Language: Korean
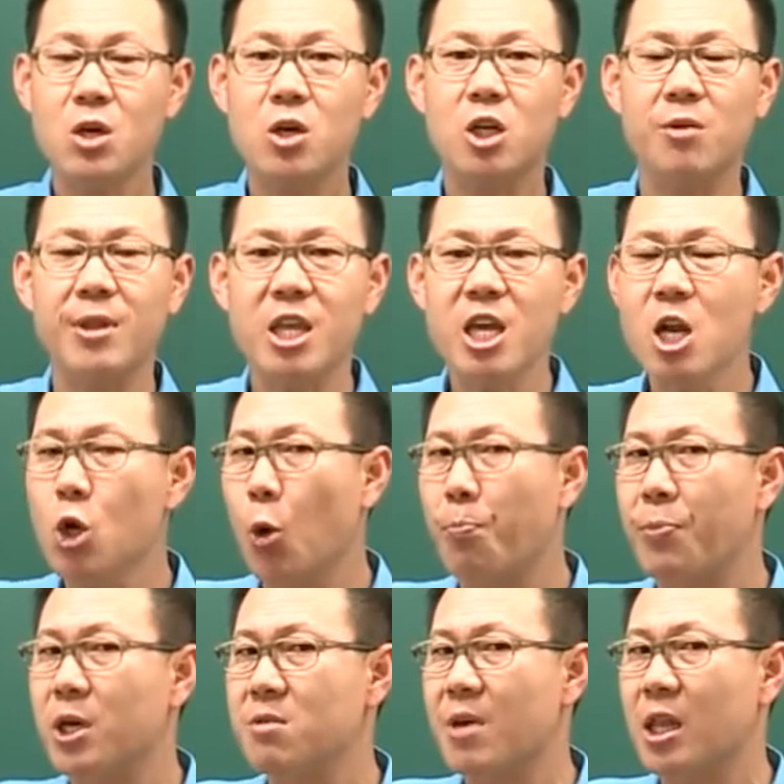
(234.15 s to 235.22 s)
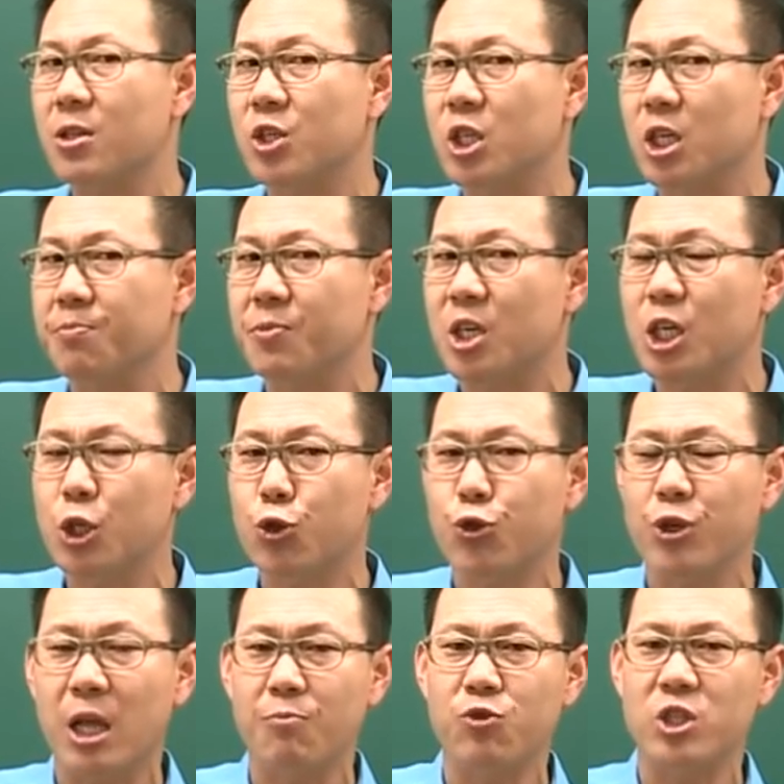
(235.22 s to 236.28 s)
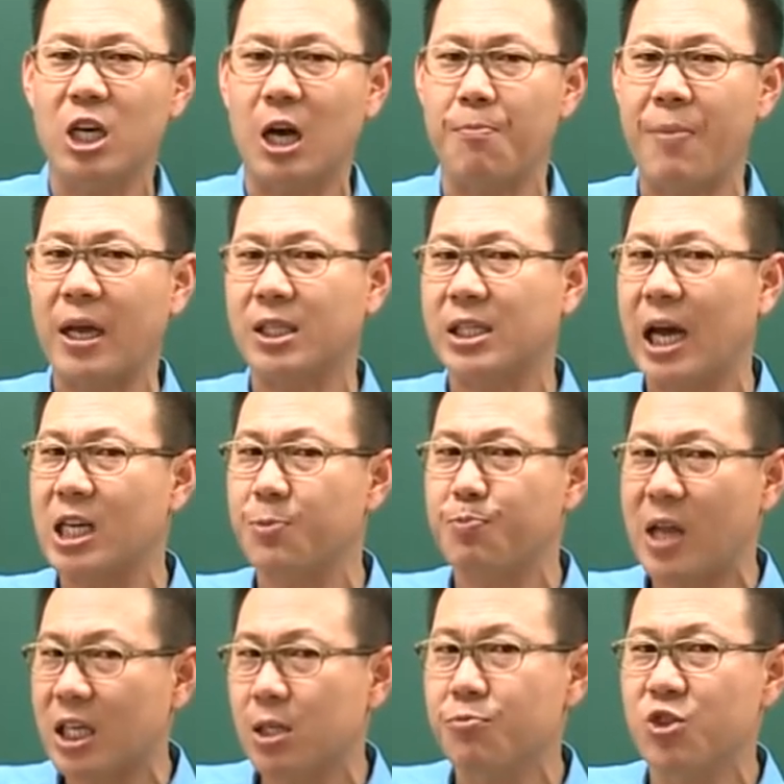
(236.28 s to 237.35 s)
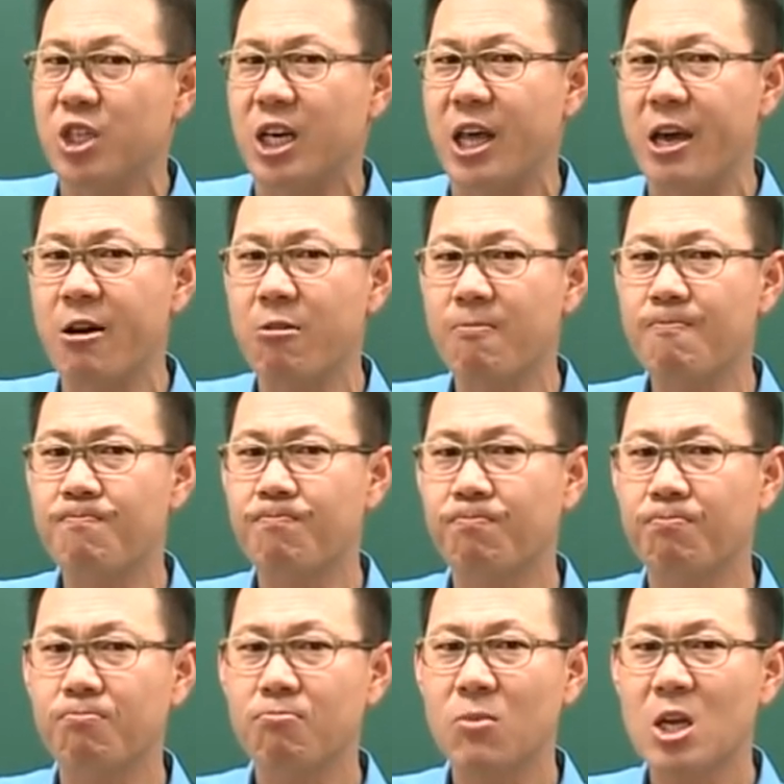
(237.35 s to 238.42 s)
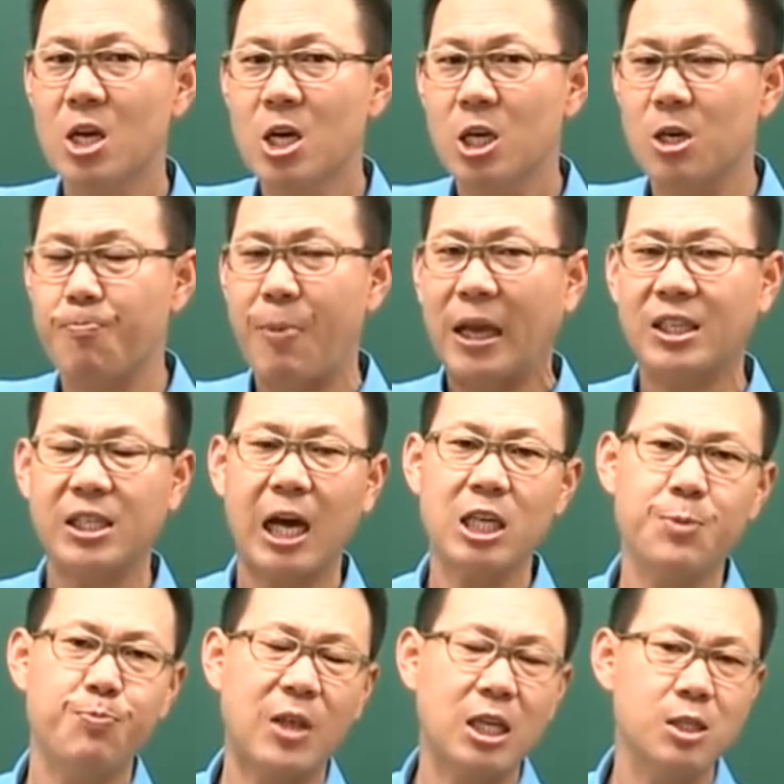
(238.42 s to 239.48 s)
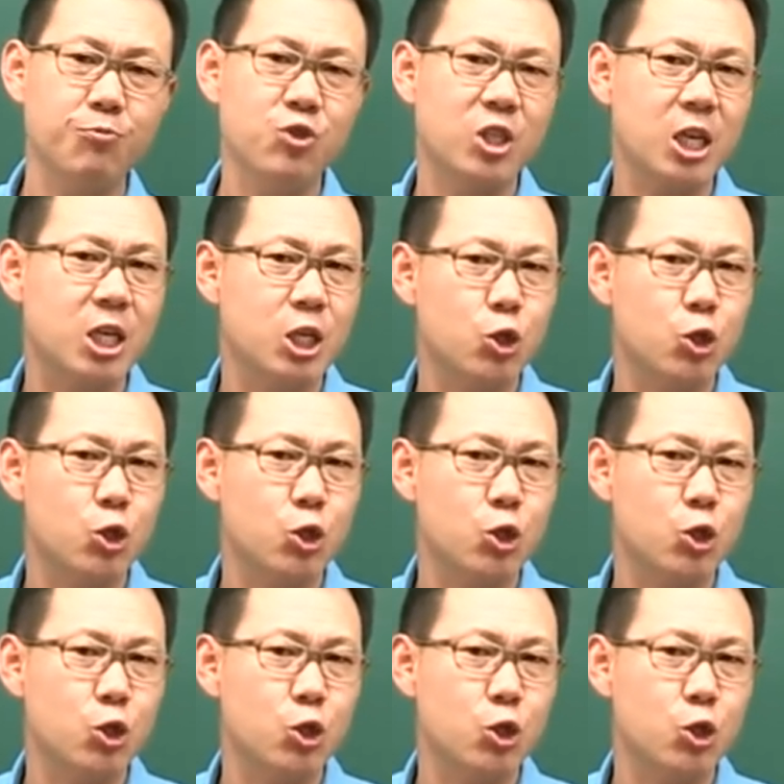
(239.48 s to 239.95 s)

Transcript: 그러면 7번이면 지금 기출된 문제가 145문제네요? 그 145문제의